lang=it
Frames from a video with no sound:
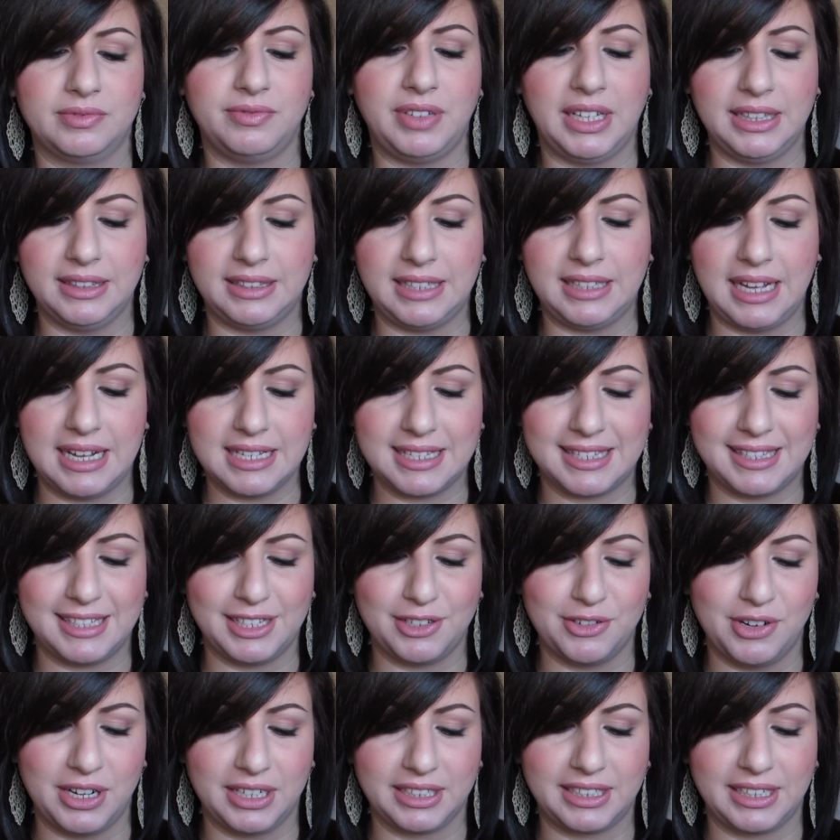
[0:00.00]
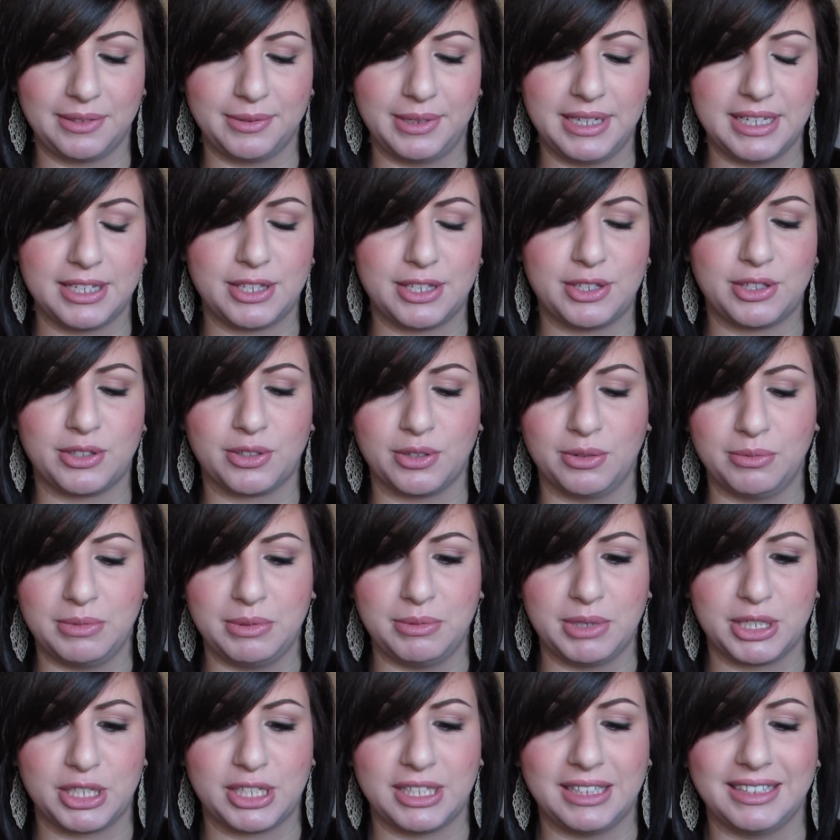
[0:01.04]
fantastico anche questo mi
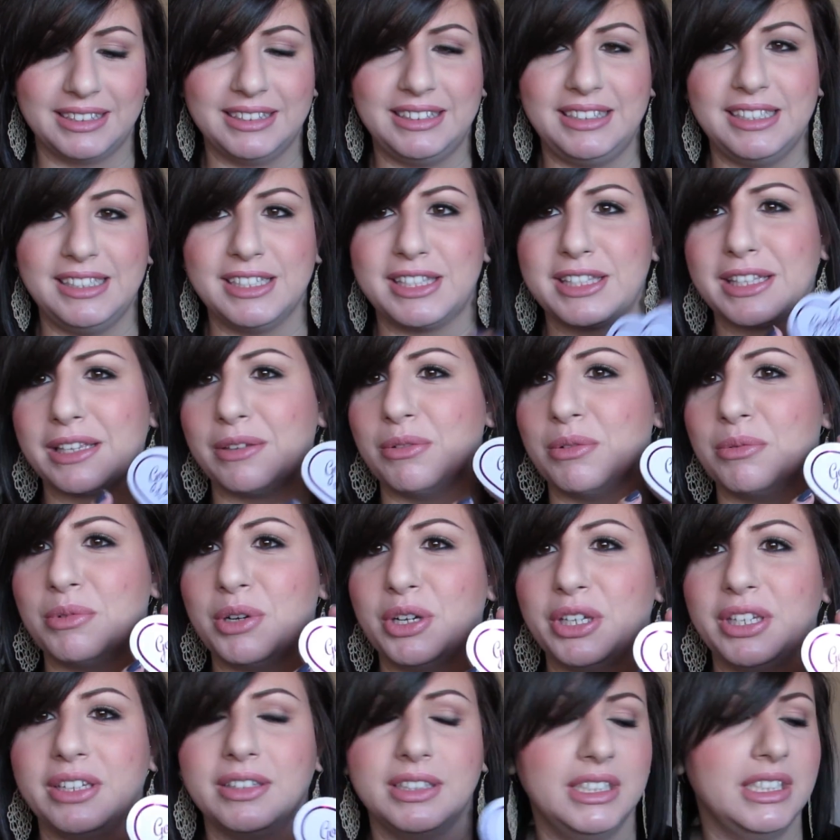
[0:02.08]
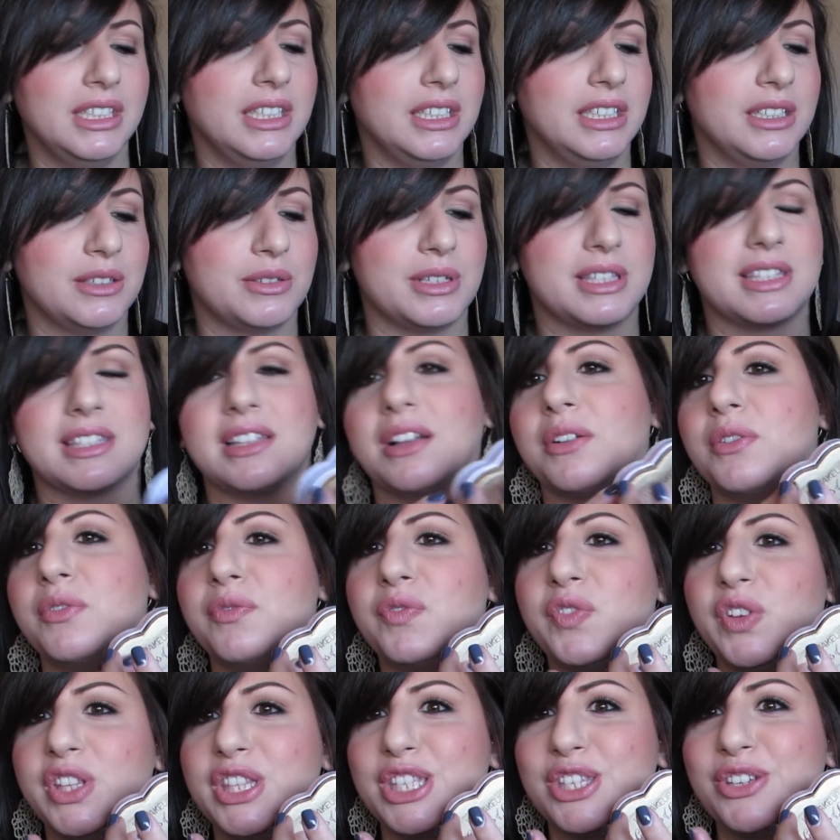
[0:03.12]
piace tantissimo poi questa
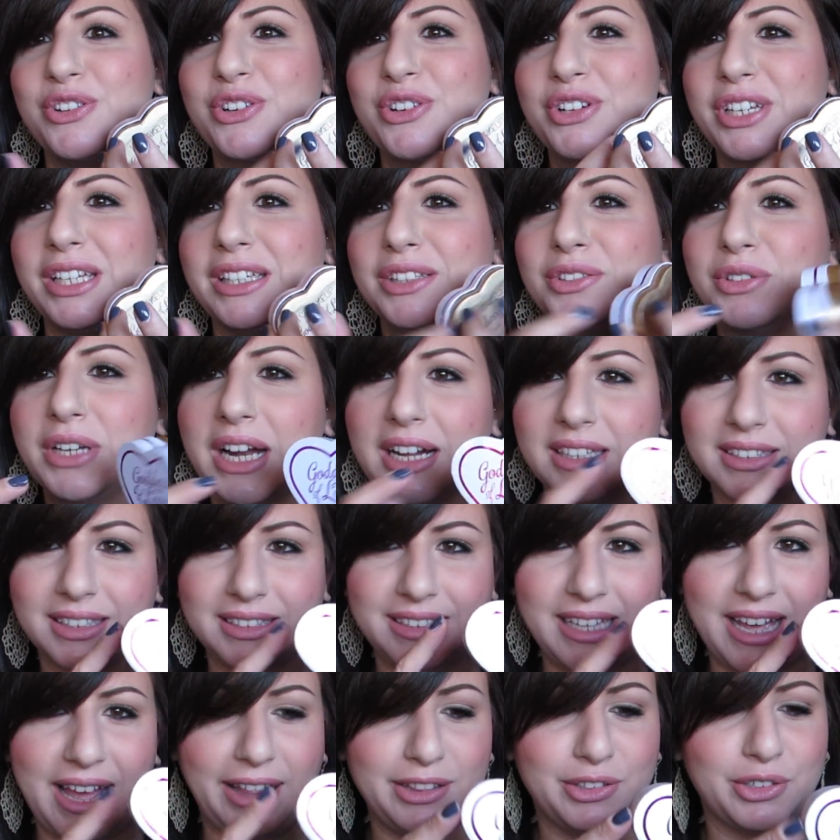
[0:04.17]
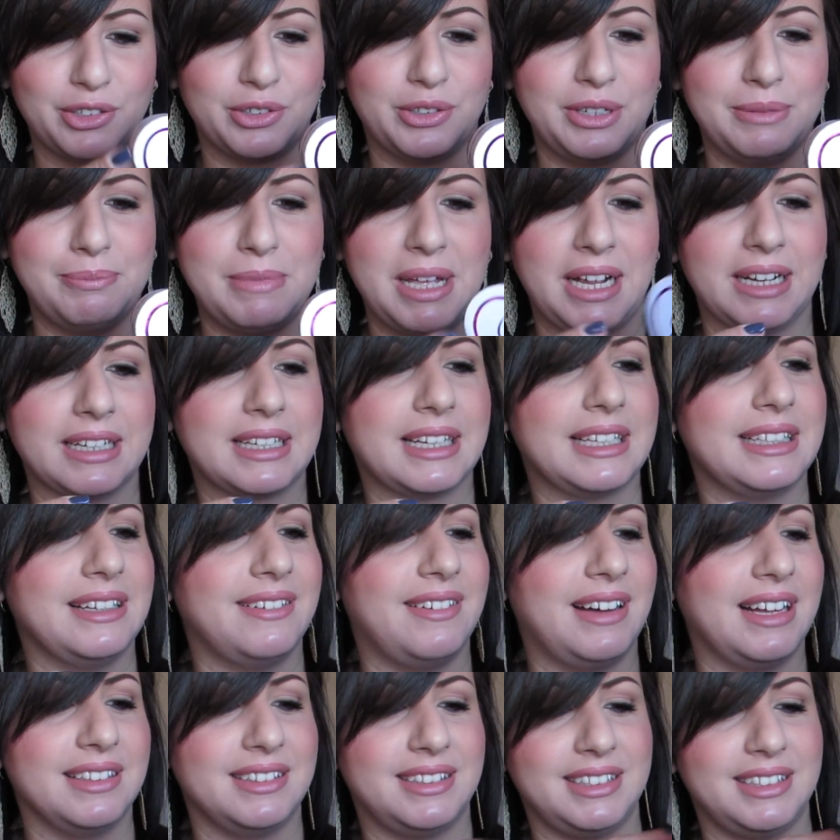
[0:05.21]
confezione dorata dietro e bianca
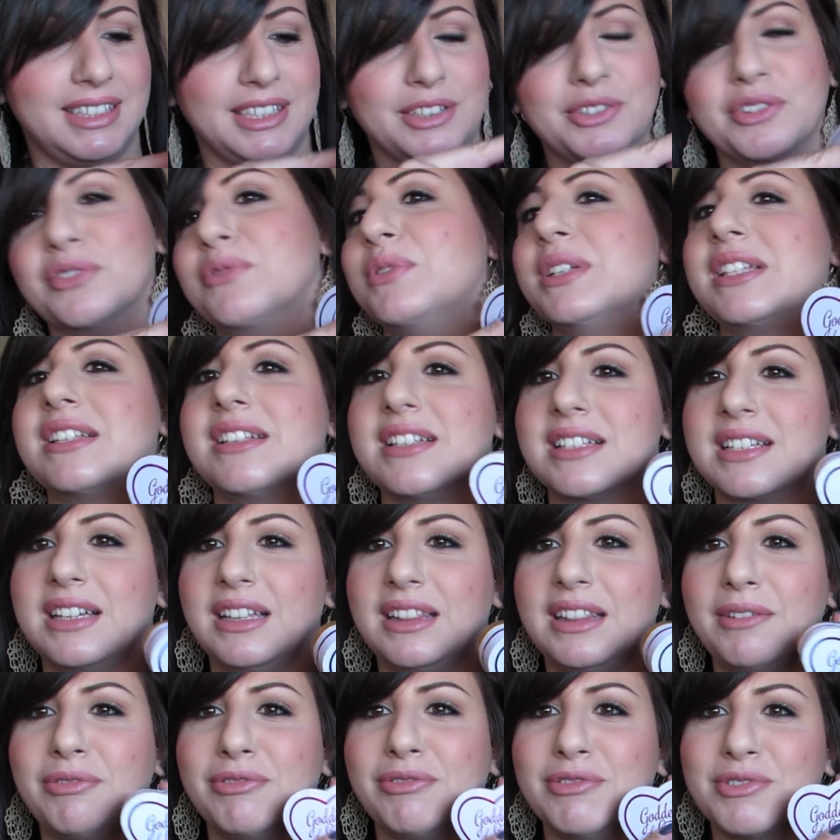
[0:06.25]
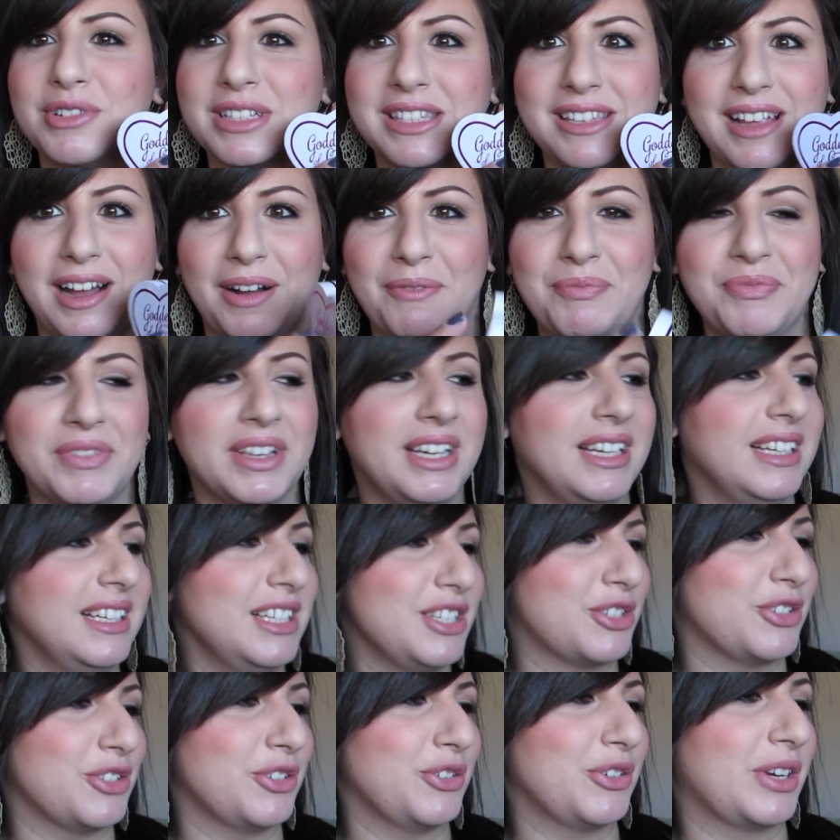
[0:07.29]
davanti con queste scritte fucsia
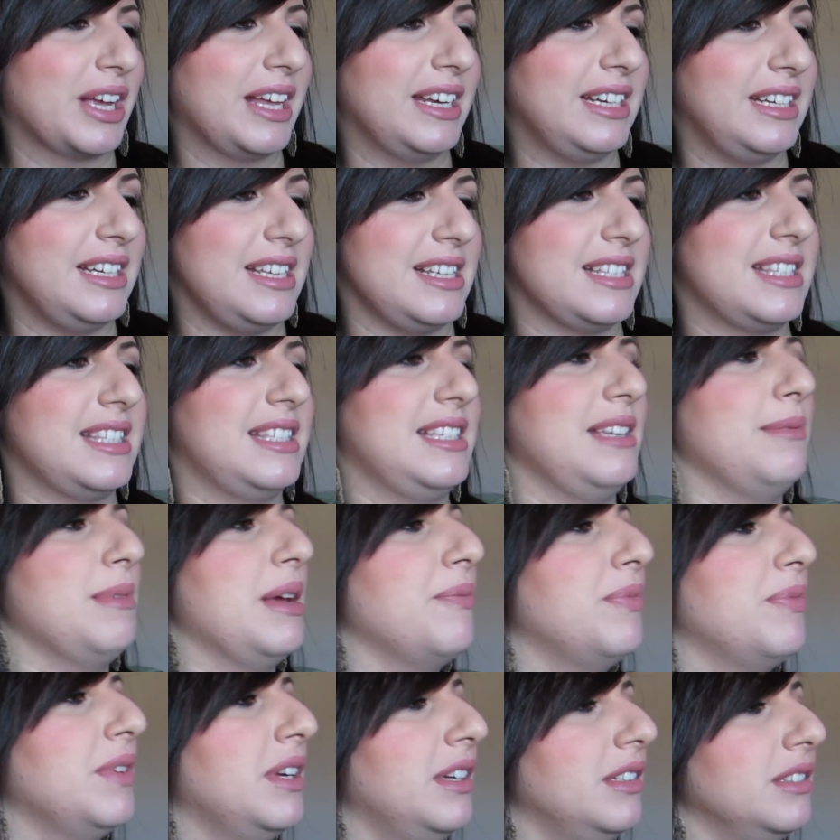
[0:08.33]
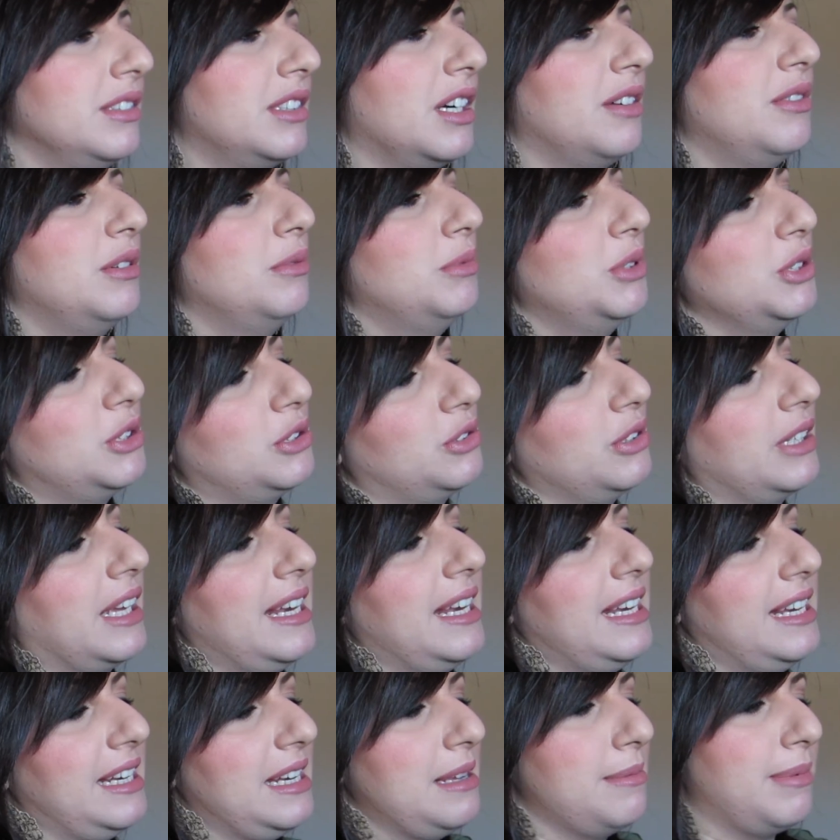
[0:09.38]
sono carinissime trovo molto
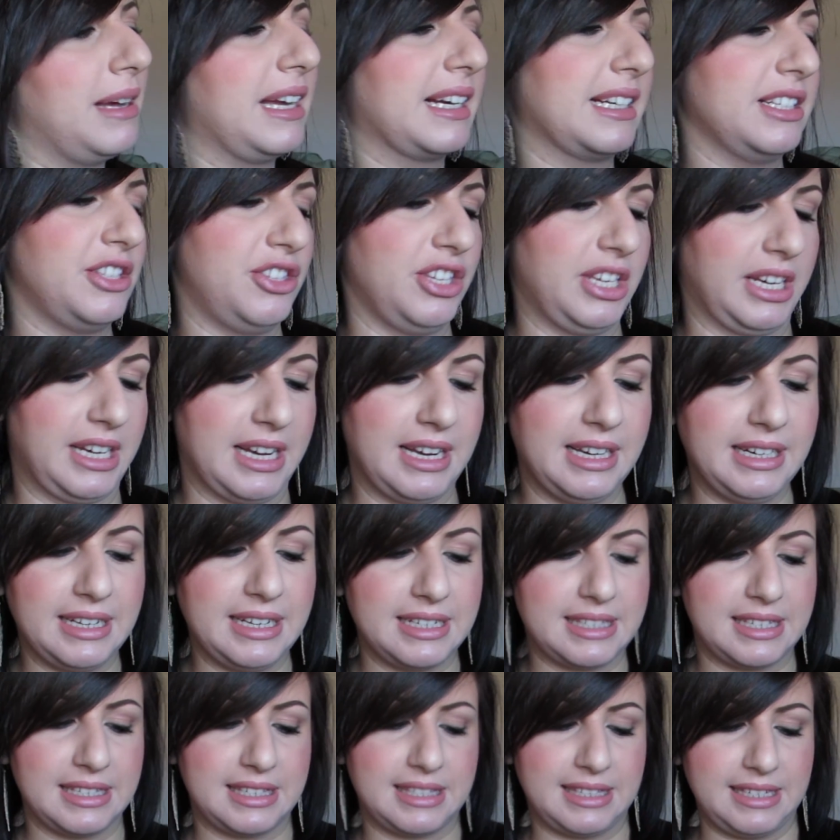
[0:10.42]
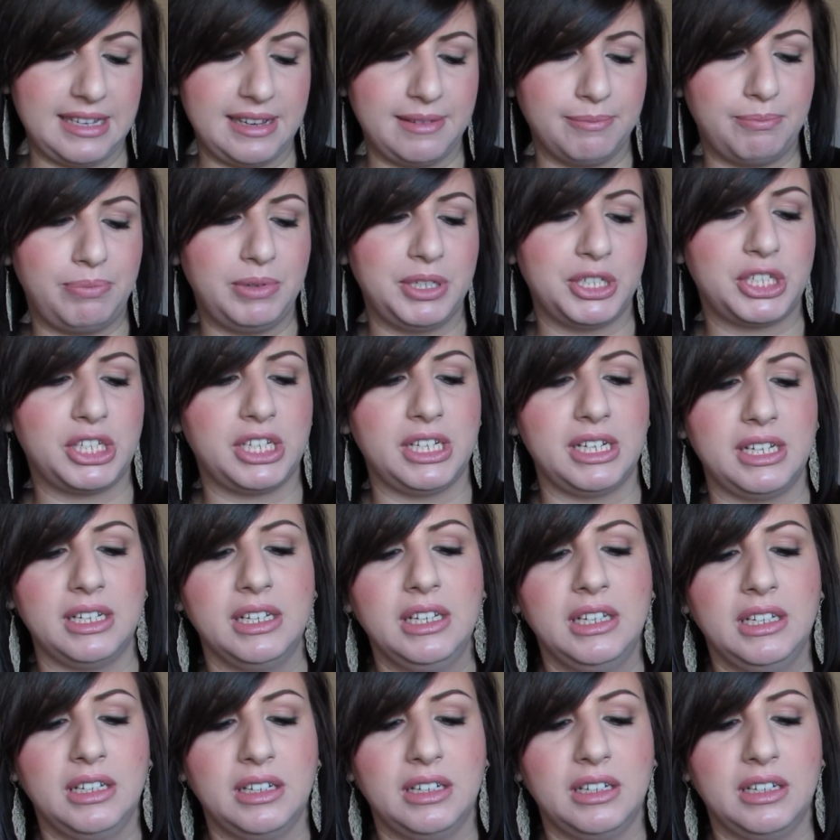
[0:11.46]
carini i packaging anche se semplici eh,